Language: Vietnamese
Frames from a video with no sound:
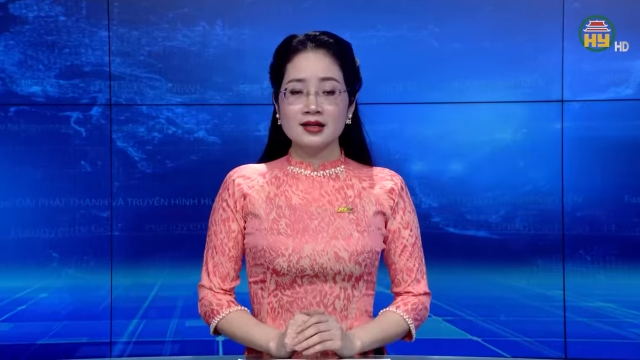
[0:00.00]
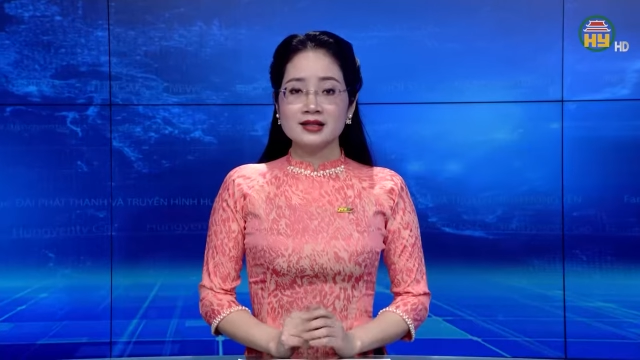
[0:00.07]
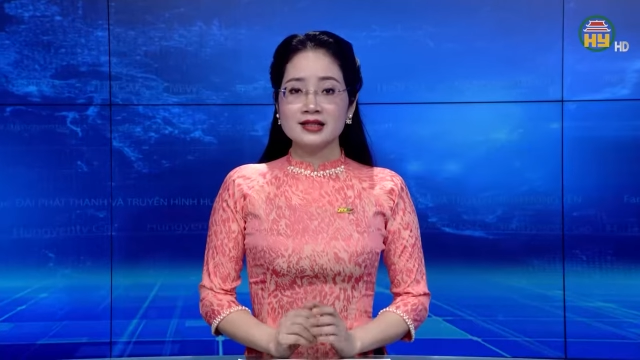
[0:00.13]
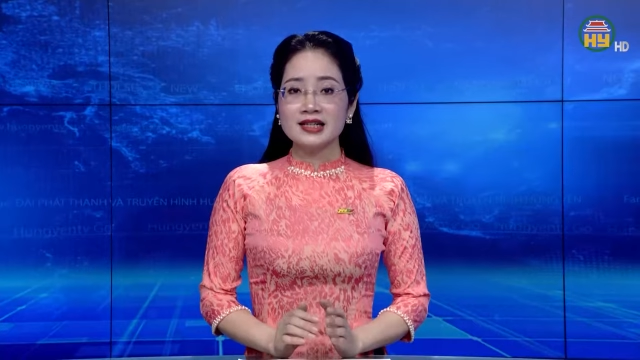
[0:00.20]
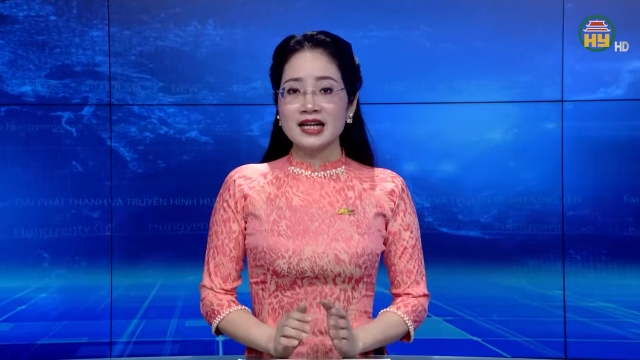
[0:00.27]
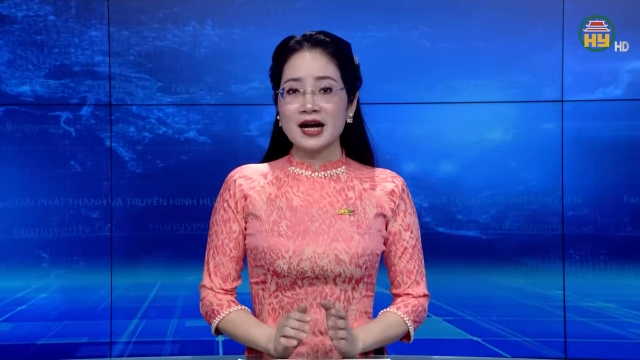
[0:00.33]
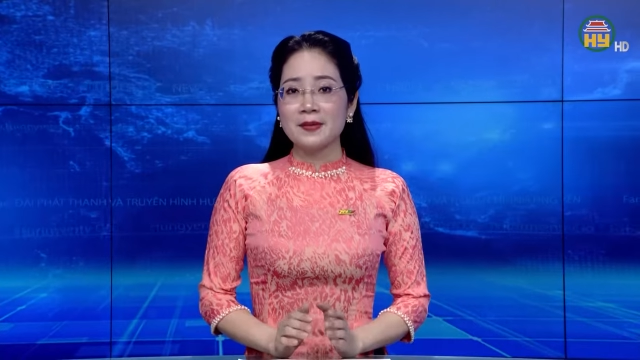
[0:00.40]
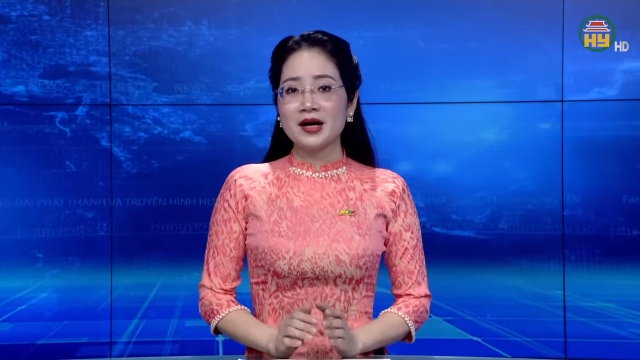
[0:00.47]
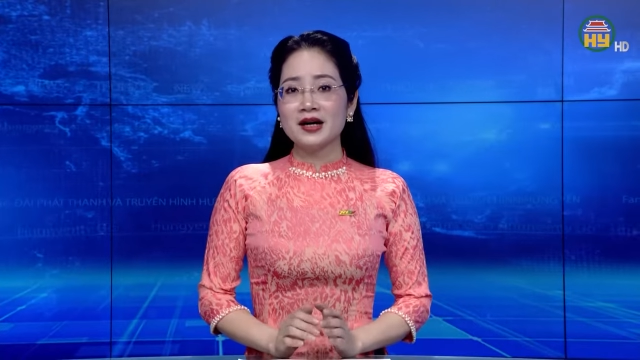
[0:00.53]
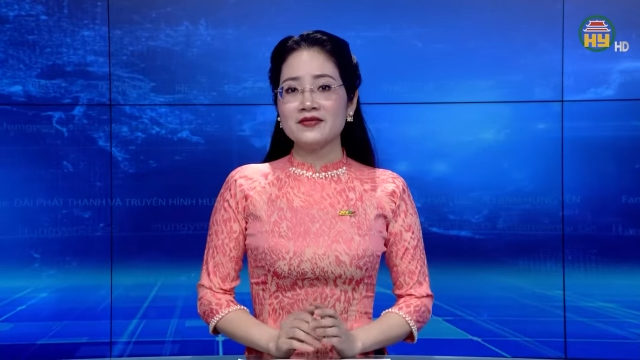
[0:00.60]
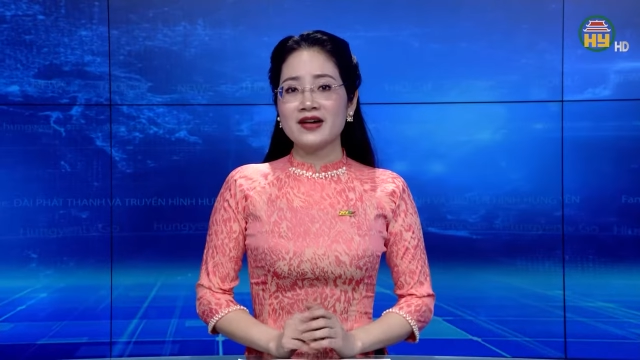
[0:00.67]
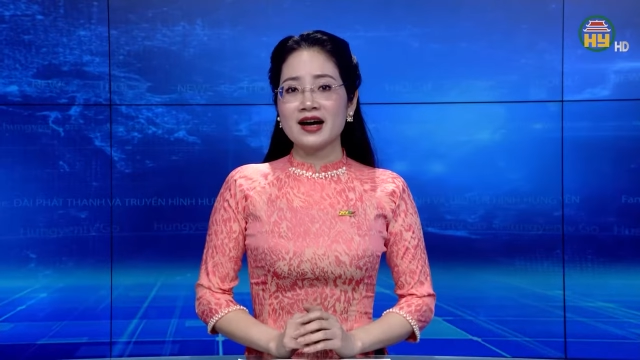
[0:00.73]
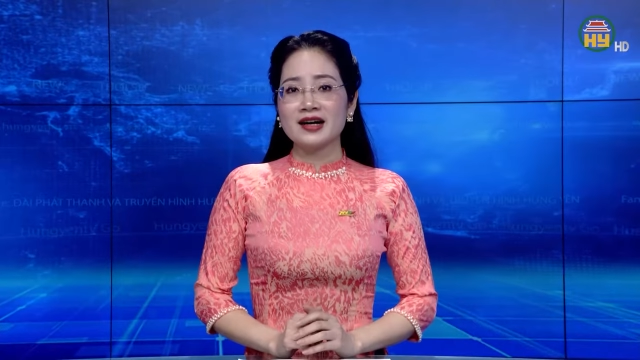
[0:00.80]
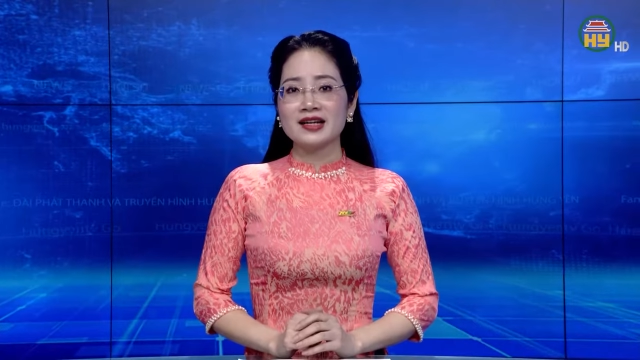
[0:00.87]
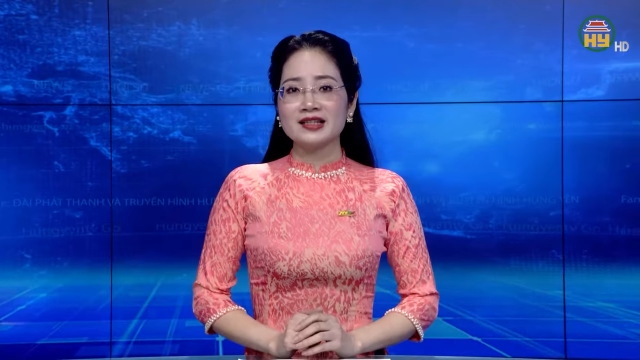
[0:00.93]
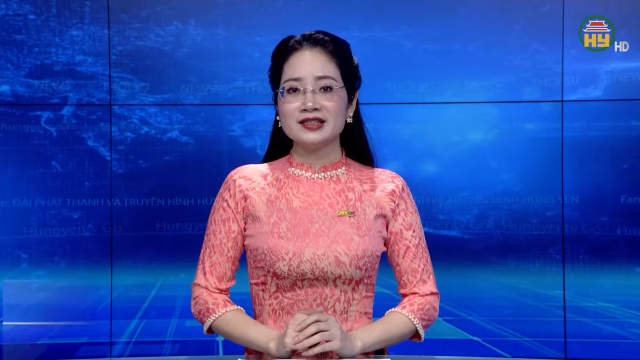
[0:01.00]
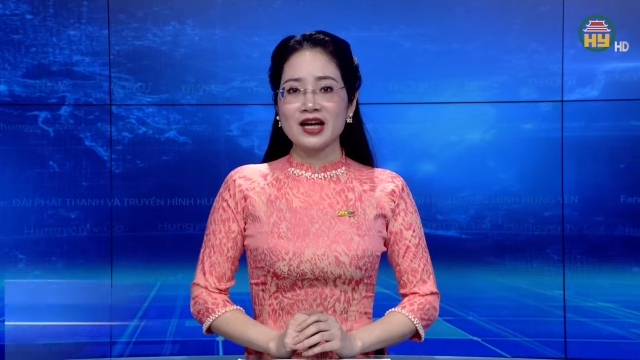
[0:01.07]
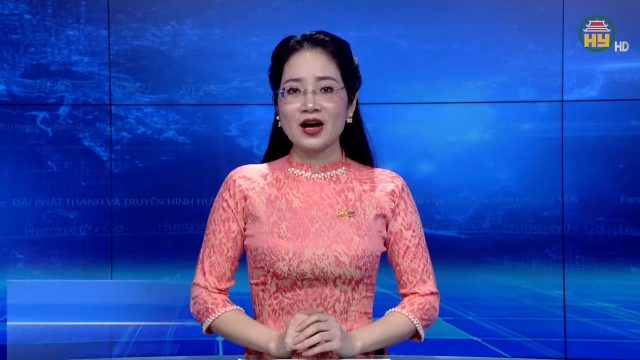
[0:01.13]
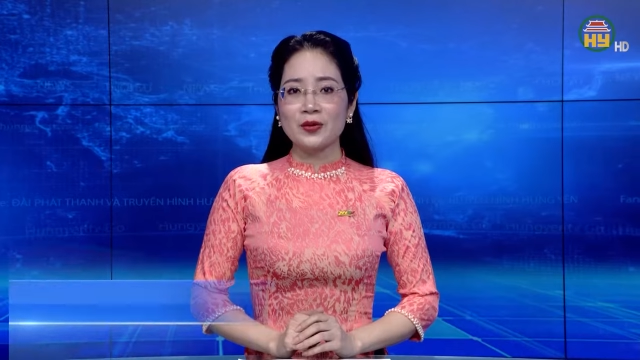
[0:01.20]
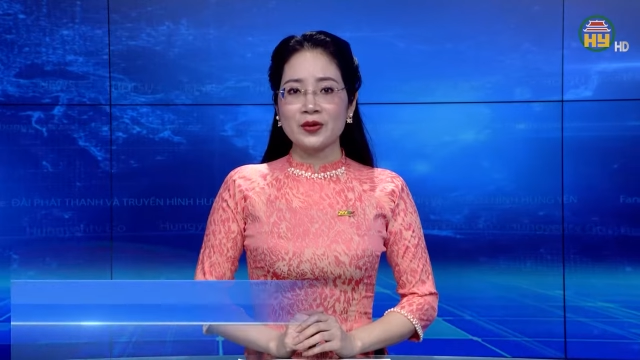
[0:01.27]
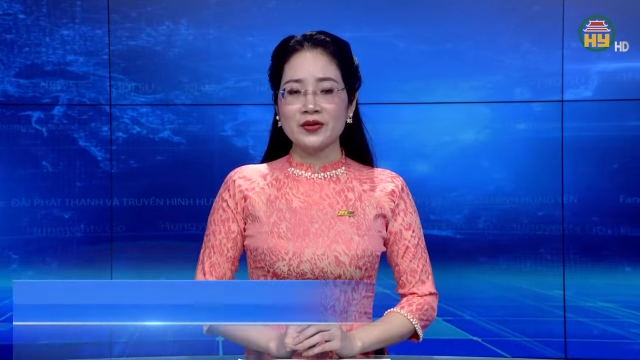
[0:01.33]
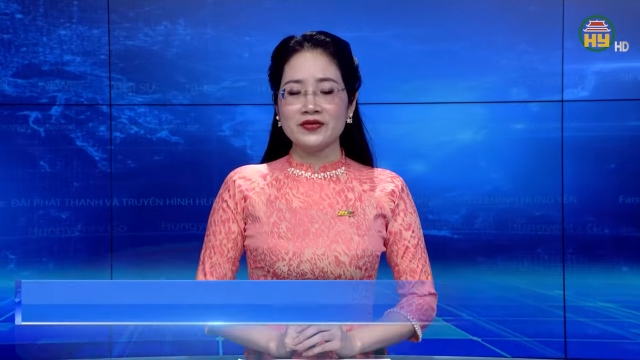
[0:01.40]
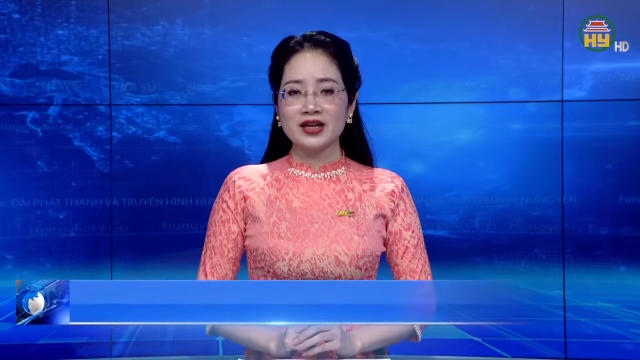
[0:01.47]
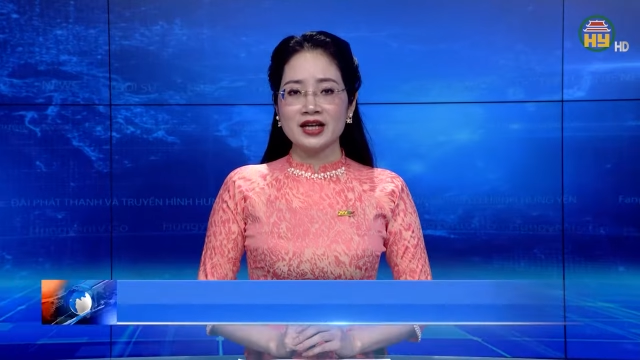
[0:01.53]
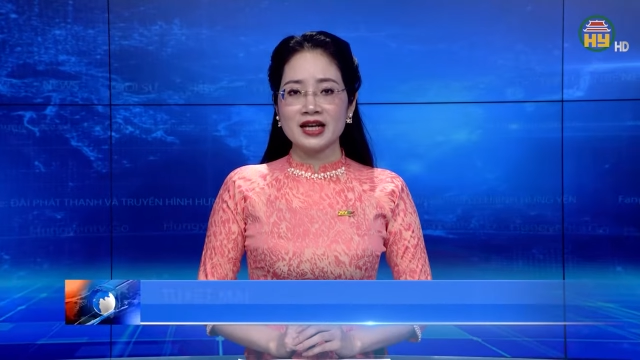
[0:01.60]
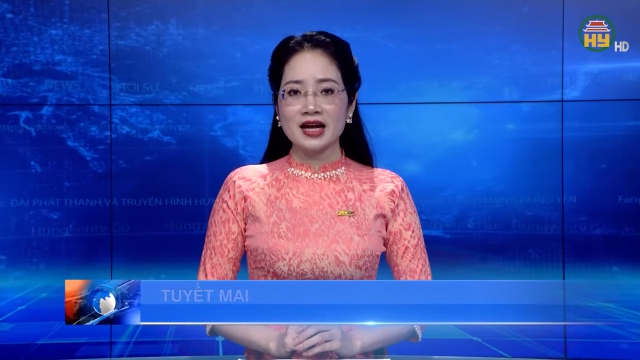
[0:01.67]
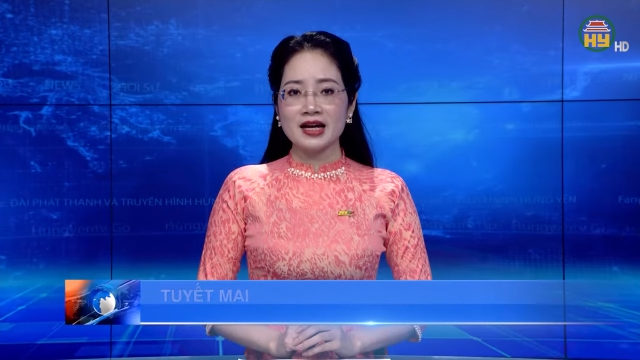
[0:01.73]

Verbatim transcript: Xin cảm ơn và kính chào quý vị